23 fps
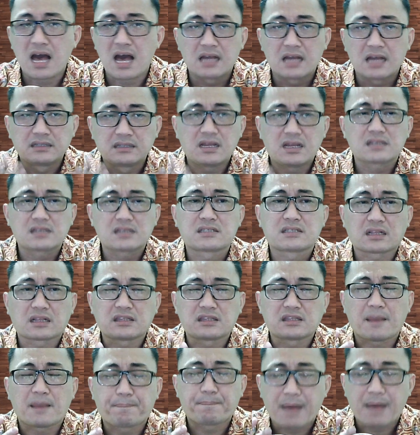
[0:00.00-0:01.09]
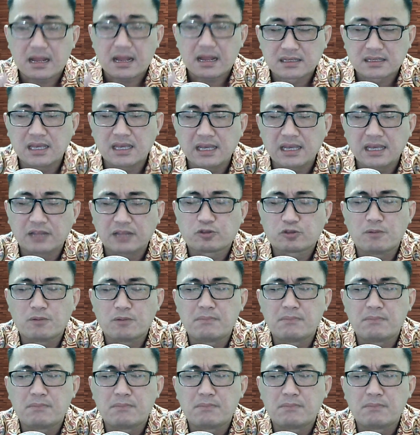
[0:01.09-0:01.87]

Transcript: Anda setiap pagi itu